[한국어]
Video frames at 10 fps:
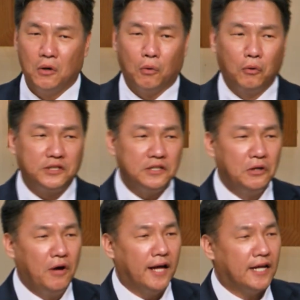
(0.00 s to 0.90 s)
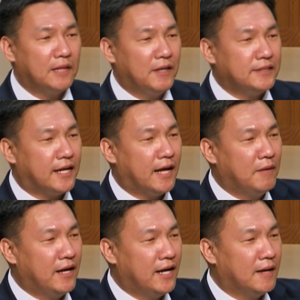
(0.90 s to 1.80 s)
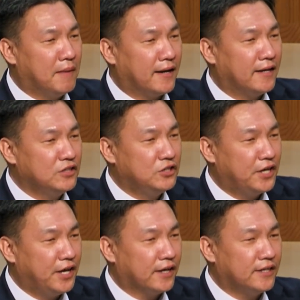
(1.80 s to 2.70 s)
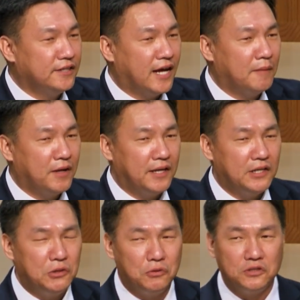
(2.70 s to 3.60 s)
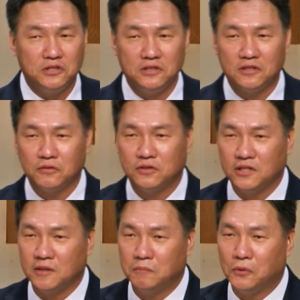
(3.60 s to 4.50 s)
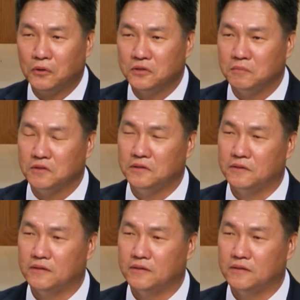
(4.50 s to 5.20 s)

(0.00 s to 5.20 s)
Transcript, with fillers: 오직 너 하나님의 사람아 말한 뒤에 그 다음에 이루어지는 것들이 보여집니다.